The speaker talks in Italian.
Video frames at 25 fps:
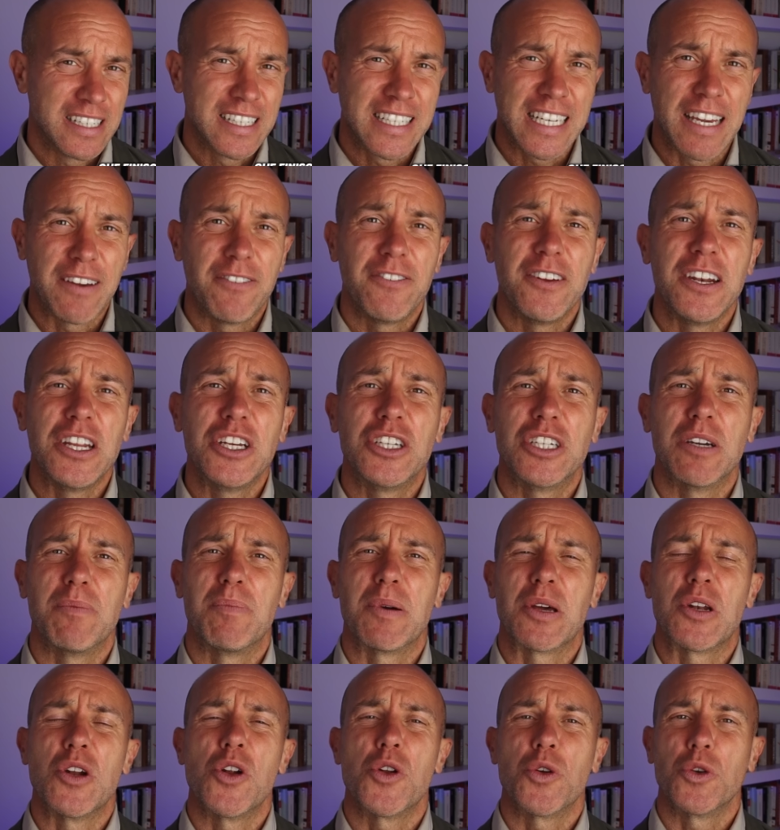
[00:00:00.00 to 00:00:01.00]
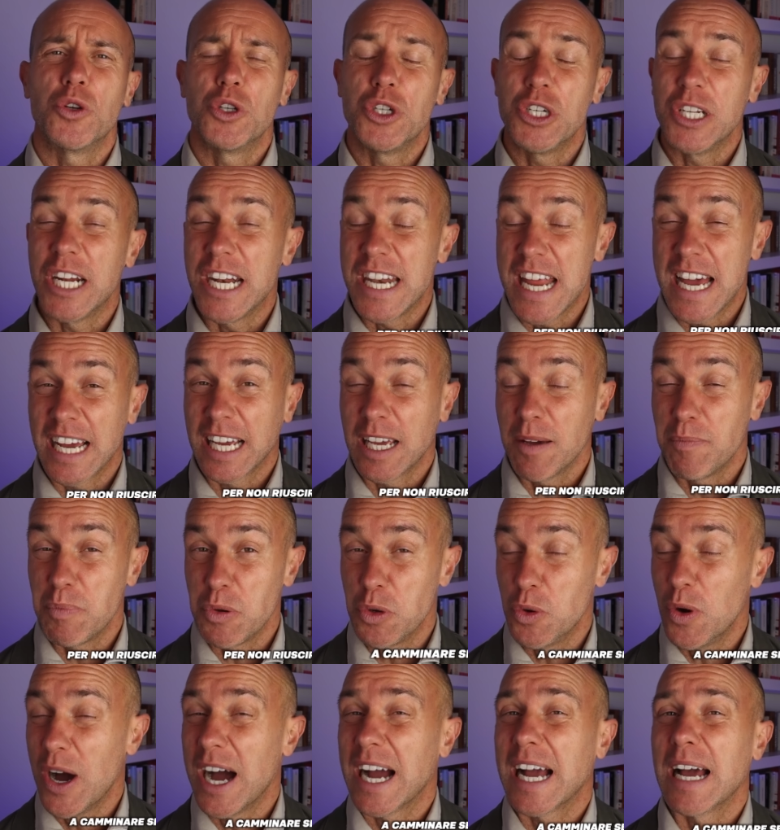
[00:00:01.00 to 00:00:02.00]
che finisce per non riuscire neanche
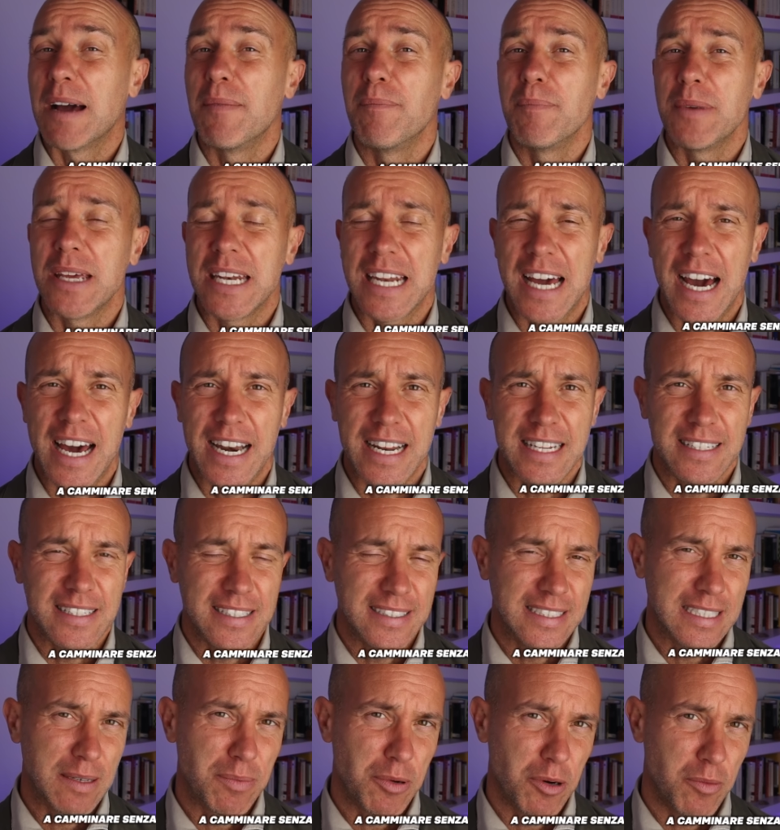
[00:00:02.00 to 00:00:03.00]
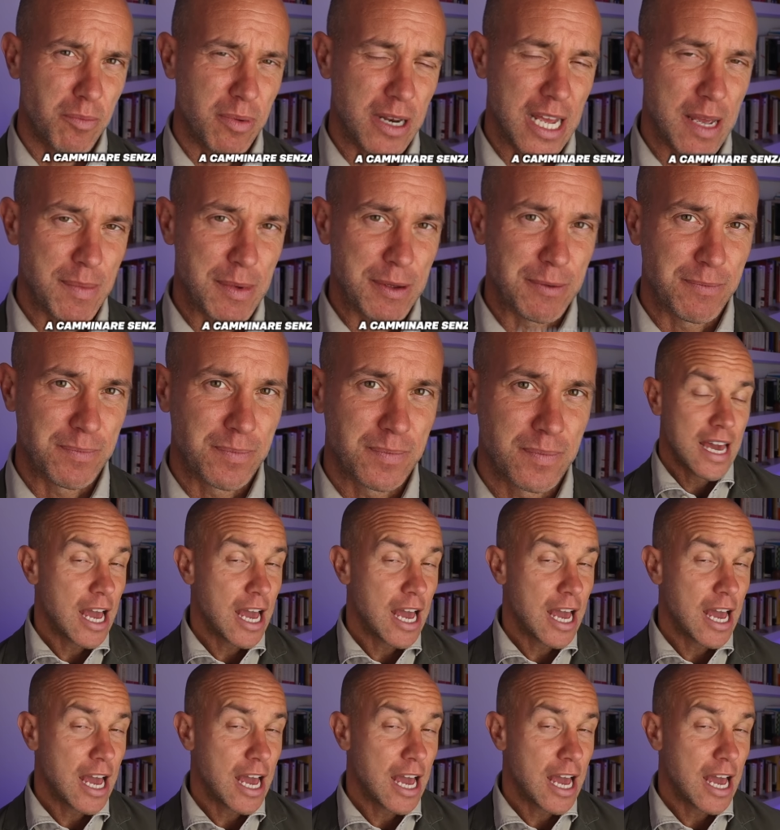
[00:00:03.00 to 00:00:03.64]
più a camminare senza problemi.